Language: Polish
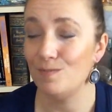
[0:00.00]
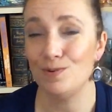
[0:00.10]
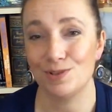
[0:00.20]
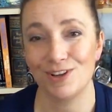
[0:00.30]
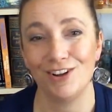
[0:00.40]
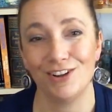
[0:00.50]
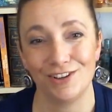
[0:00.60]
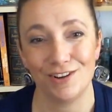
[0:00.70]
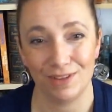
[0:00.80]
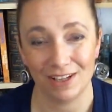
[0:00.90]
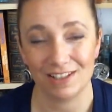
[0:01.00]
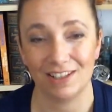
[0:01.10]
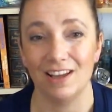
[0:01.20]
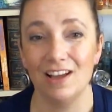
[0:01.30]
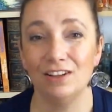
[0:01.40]
plus kolor
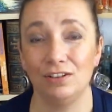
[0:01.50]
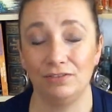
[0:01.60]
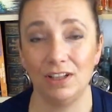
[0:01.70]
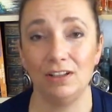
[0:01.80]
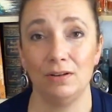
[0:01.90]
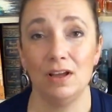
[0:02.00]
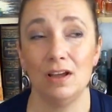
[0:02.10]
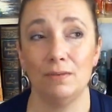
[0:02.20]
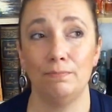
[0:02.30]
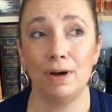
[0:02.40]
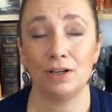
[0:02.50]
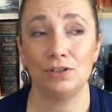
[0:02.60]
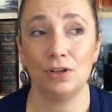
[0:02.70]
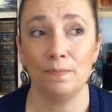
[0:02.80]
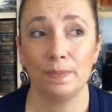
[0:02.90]
niebieski, który wtedy
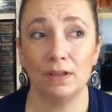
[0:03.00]
bardzo